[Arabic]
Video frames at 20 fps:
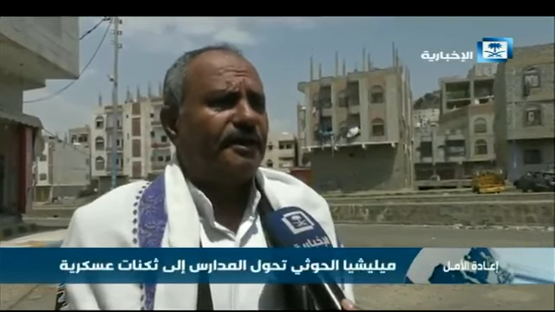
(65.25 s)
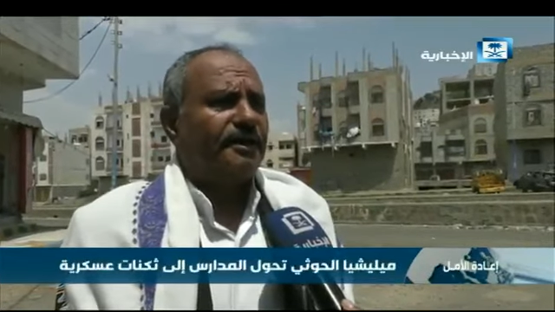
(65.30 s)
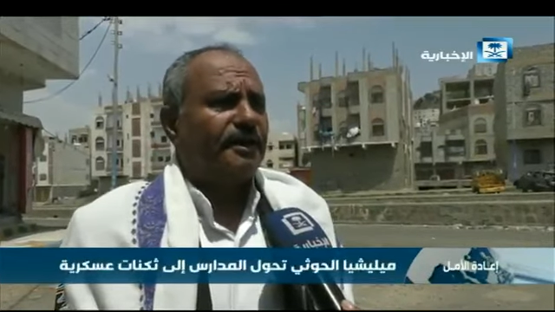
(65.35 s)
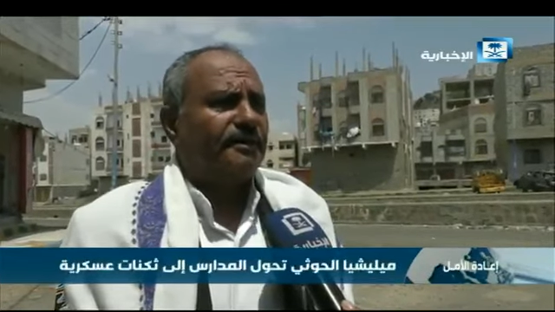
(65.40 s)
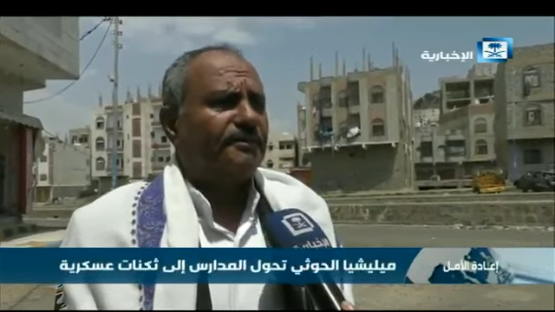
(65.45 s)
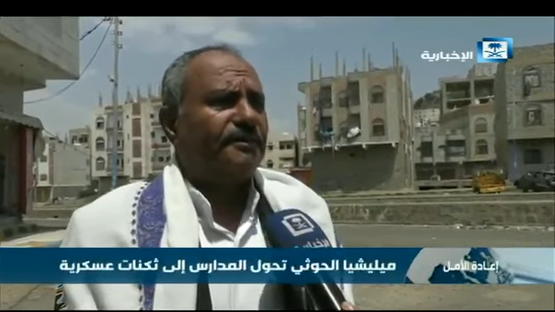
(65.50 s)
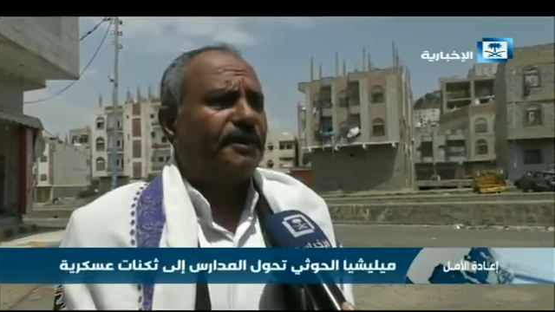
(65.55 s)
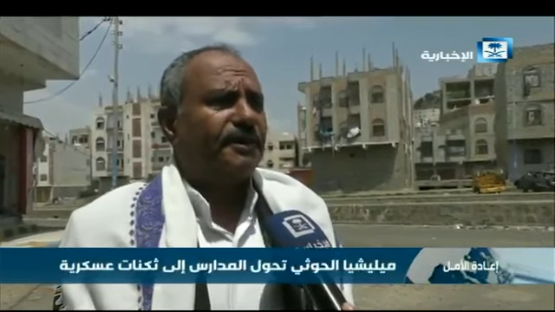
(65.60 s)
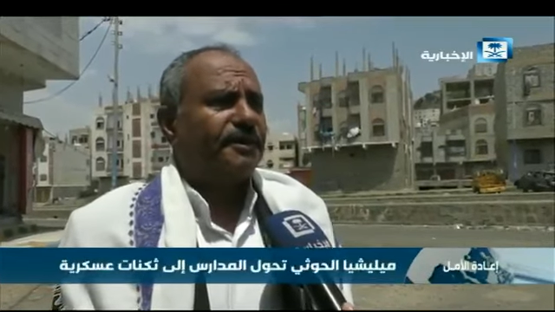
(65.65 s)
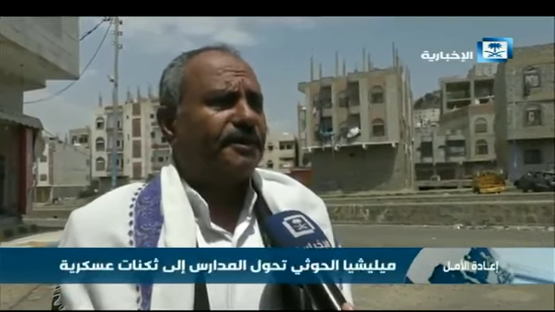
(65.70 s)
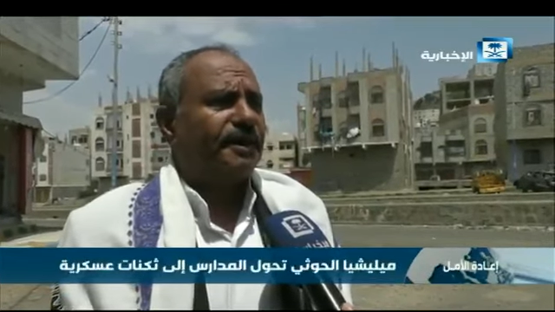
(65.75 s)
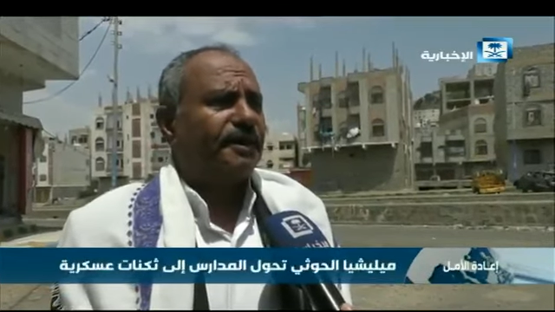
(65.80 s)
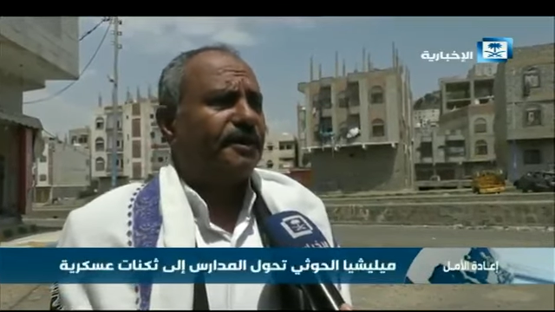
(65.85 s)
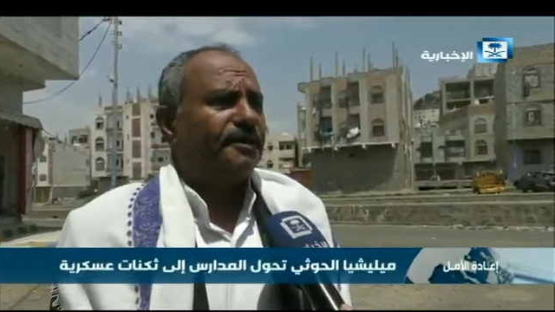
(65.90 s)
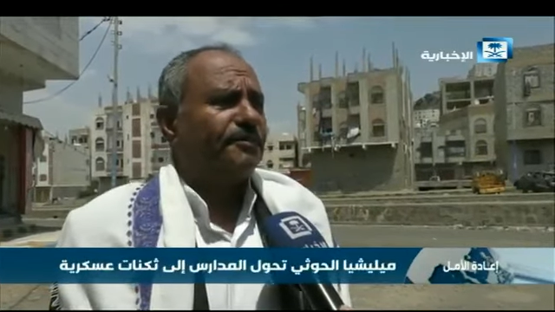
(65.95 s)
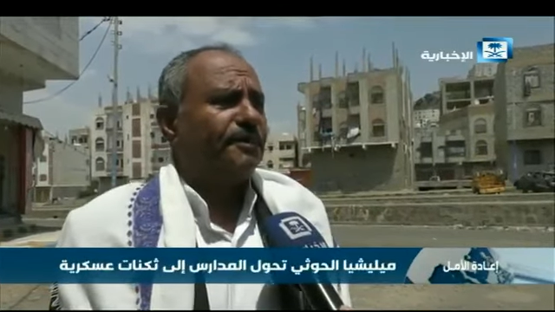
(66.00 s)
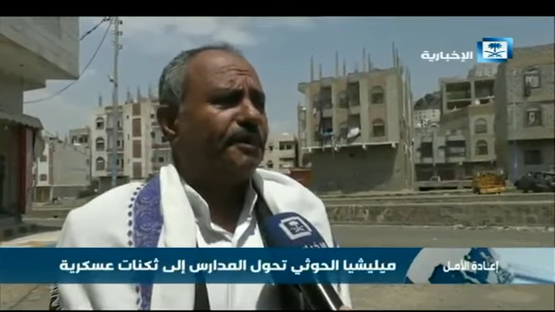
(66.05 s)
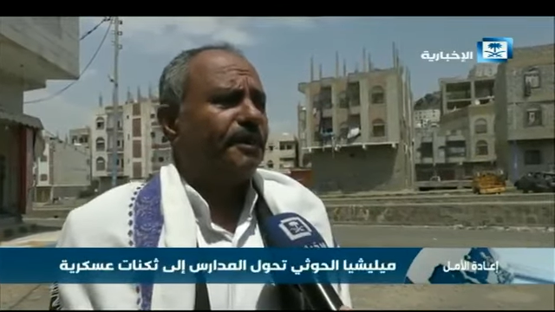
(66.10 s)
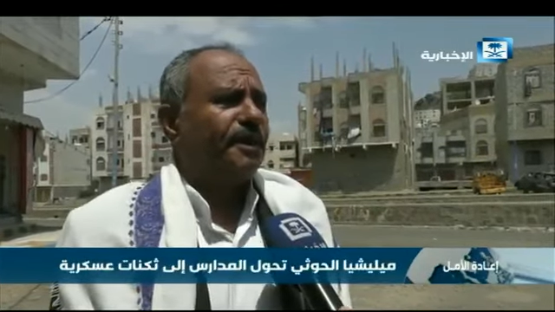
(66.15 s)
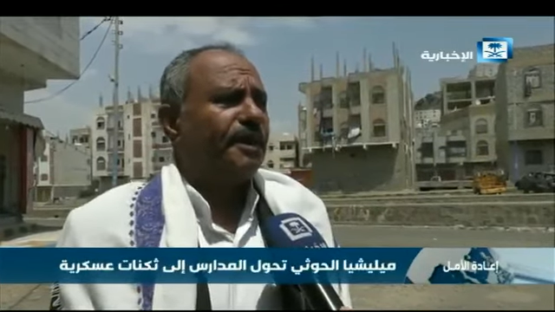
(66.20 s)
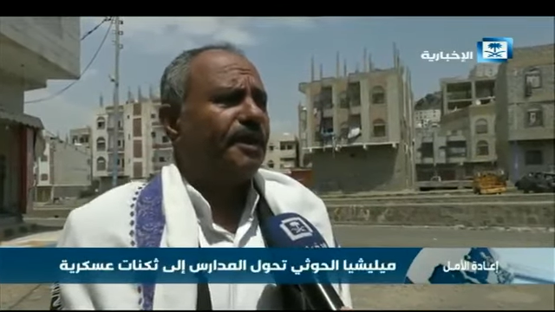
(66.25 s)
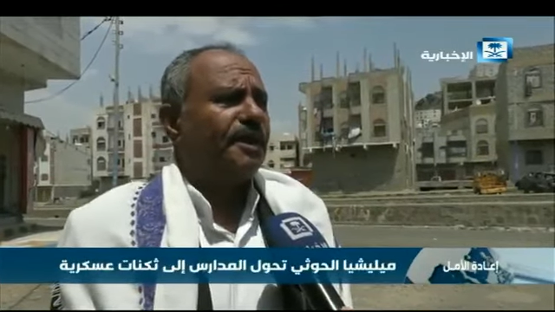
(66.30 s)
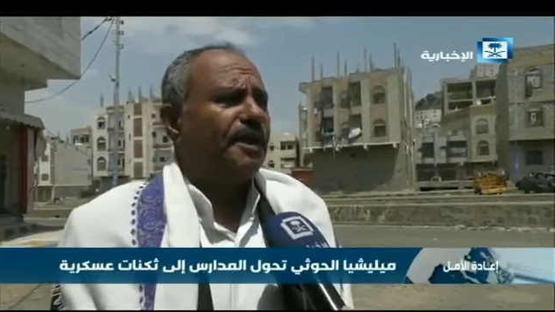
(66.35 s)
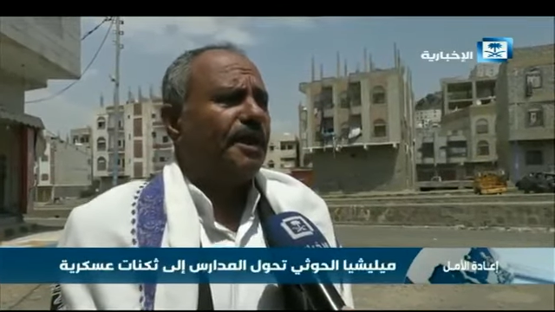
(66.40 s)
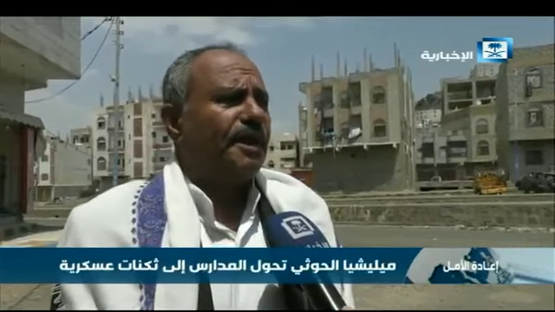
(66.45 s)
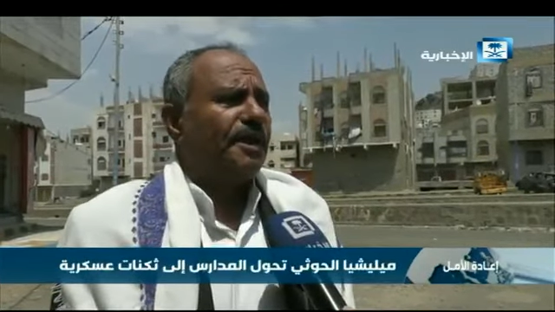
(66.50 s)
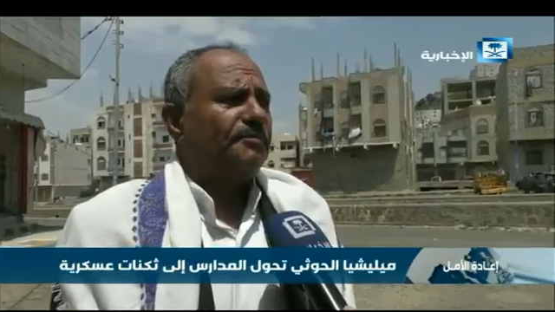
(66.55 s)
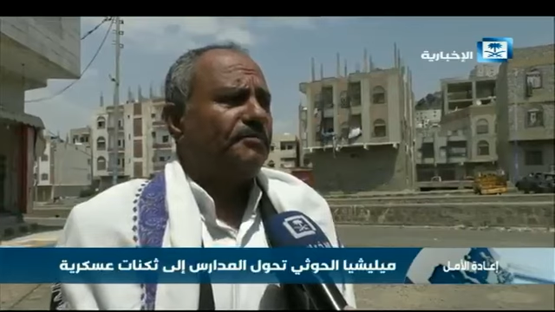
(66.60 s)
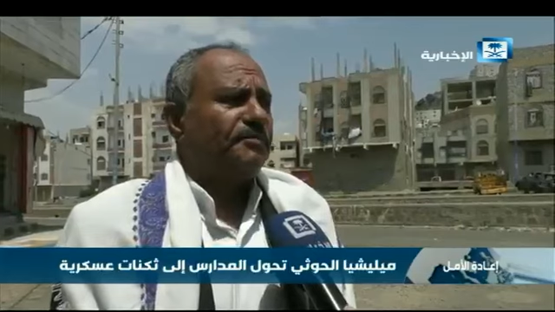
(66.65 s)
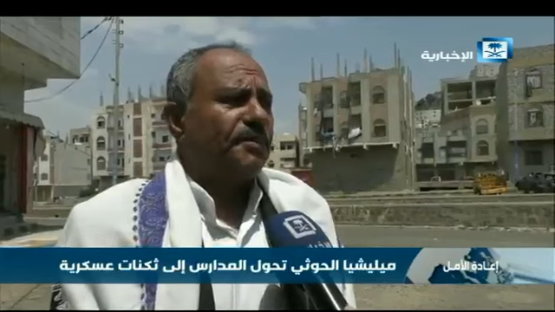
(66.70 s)
العملية التعليمية
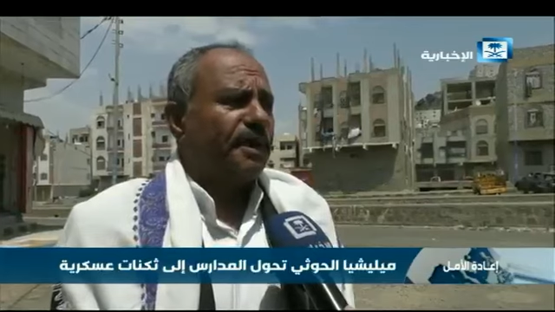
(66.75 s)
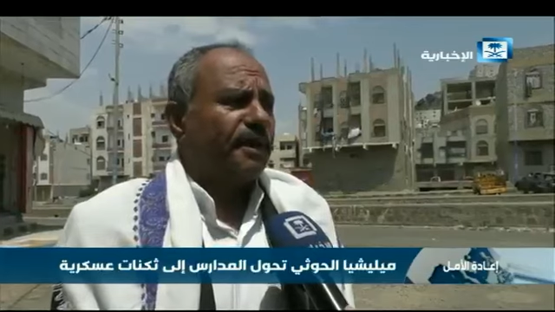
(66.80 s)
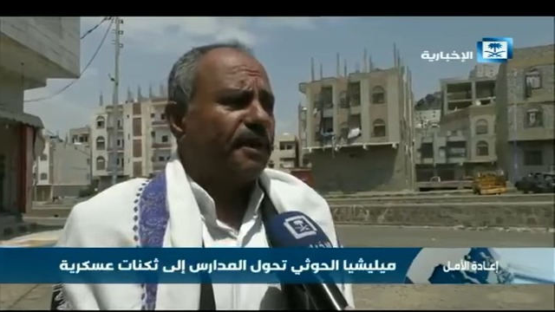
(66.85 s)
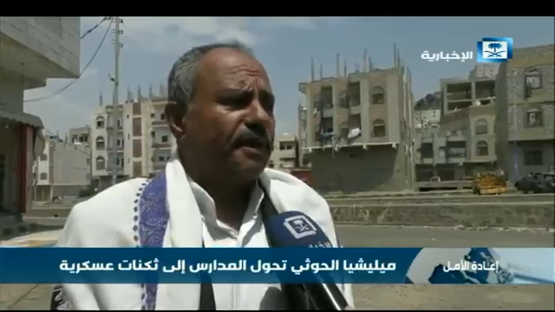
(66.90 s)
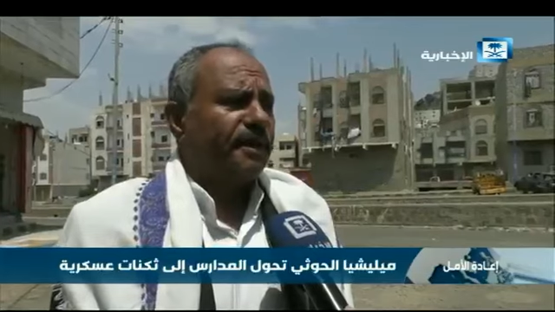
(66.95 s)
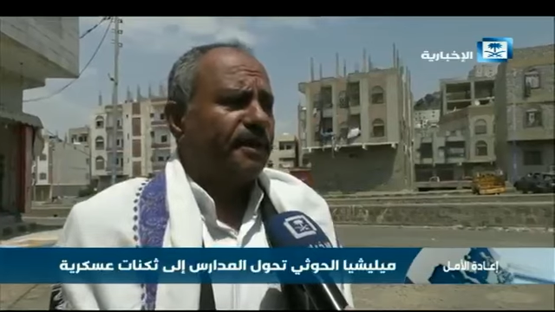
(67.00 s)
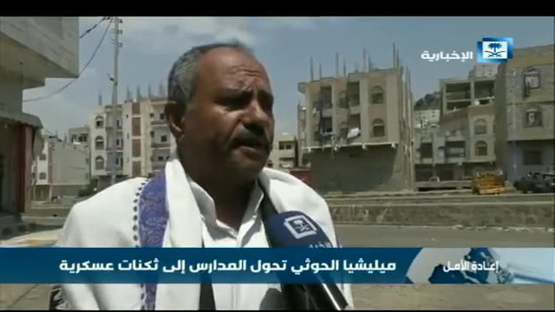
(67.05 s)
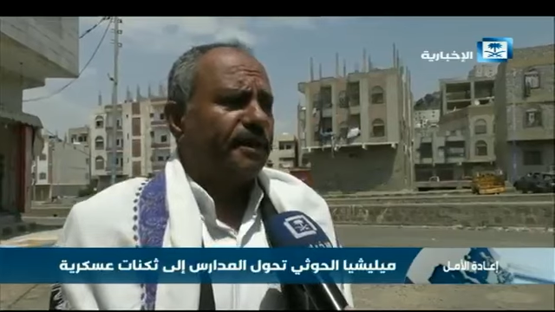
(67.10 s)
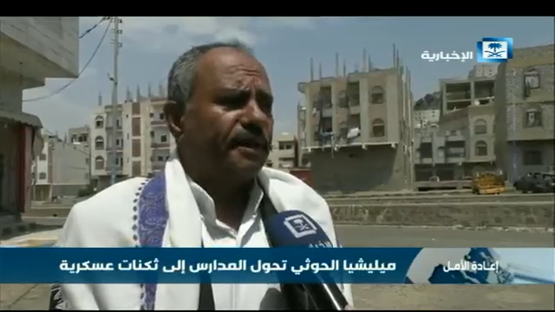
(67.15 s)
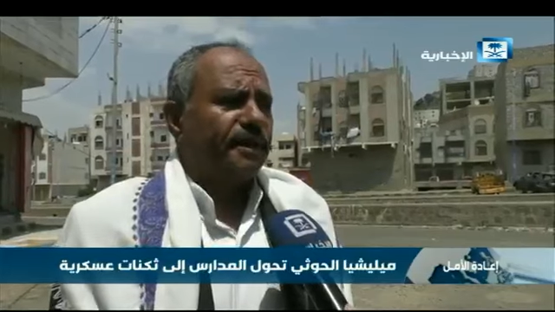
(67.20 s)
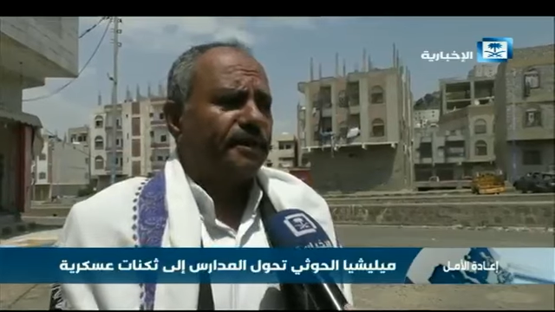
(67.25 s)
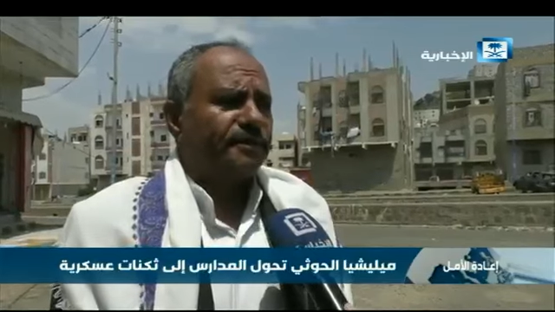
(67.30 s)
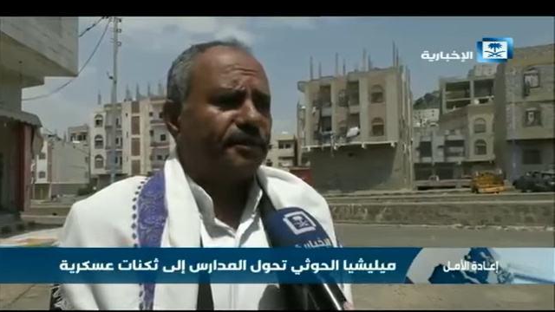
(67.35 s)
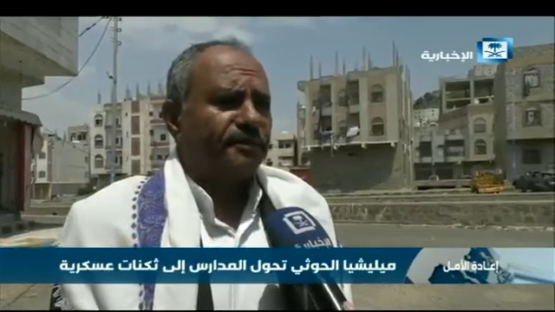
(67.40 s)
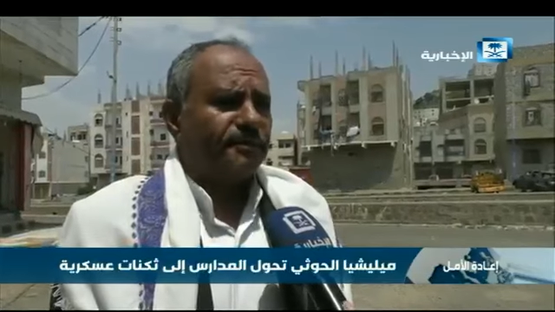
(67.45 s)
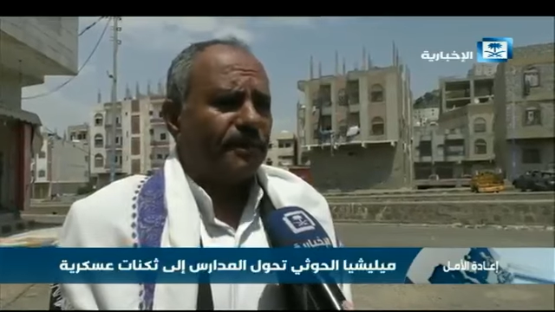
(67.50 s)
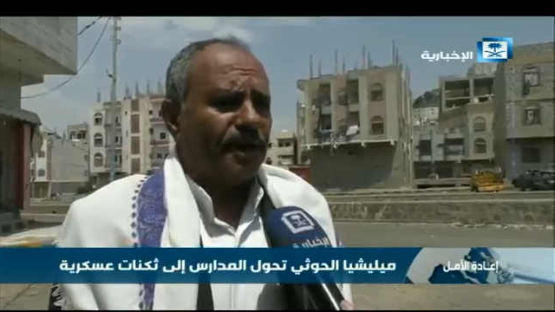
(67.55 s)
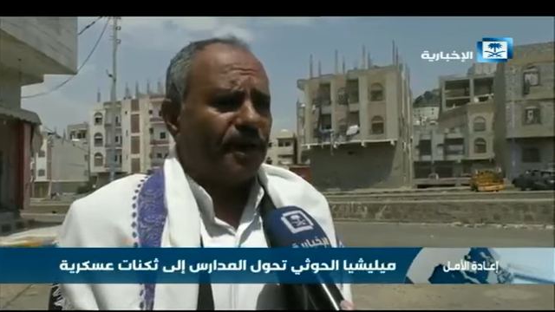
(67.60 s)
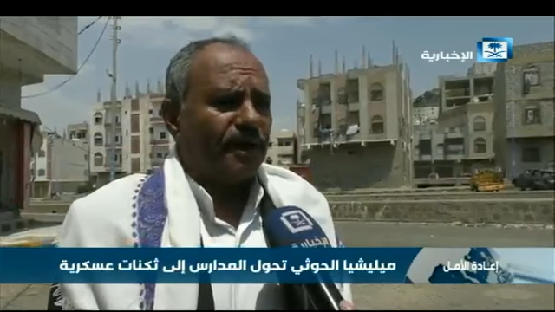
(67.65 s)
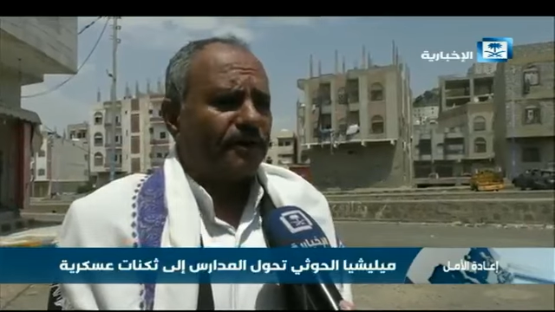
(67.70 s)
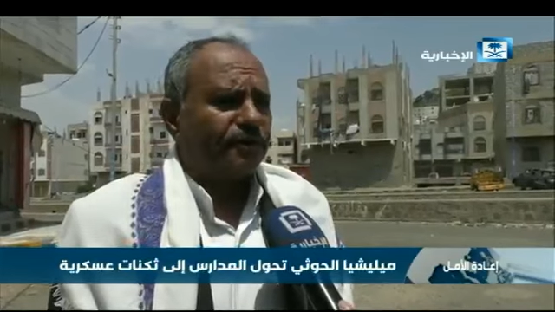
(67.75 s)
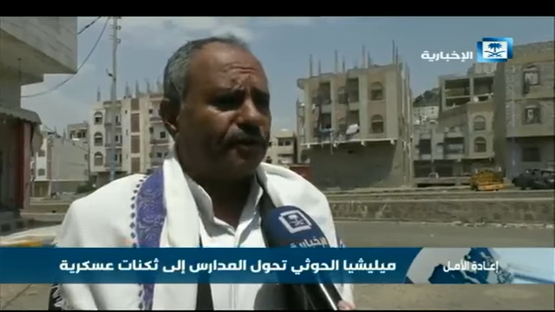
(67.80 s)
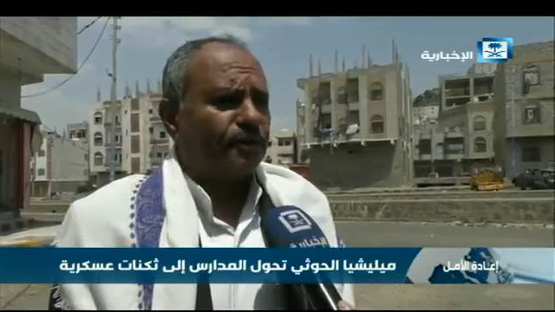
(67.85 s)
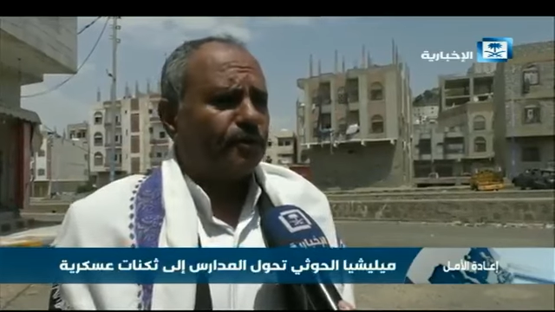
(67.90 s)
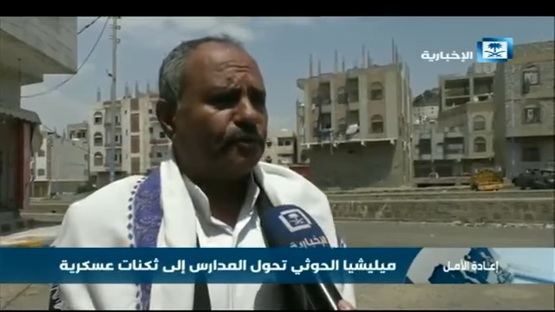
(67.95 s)
بين طباعة